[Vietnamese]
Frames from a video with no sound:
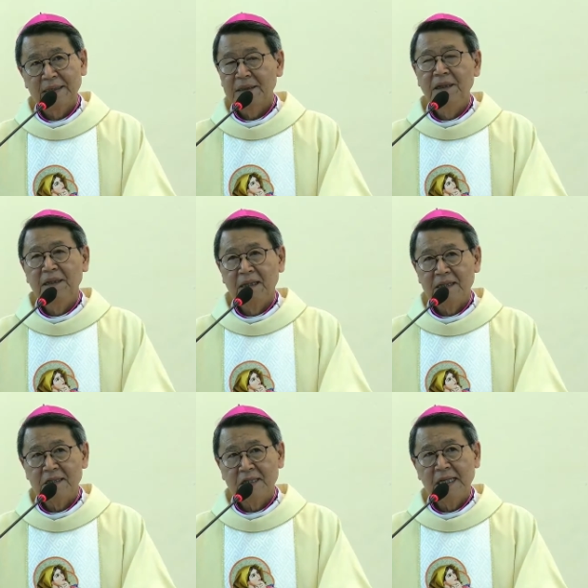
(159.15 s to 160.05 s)
Thường
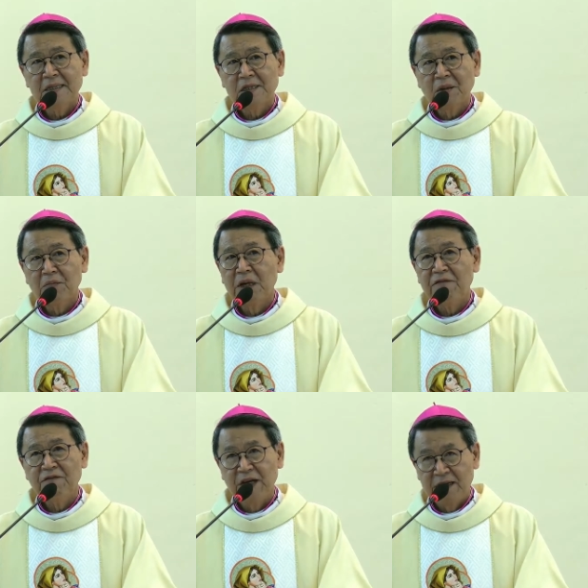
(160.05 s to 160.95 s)
là chết trong bệnh
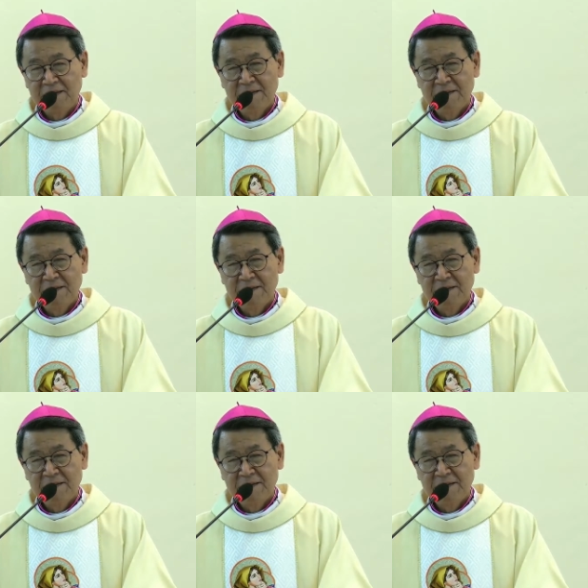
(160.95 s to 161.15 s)
viện.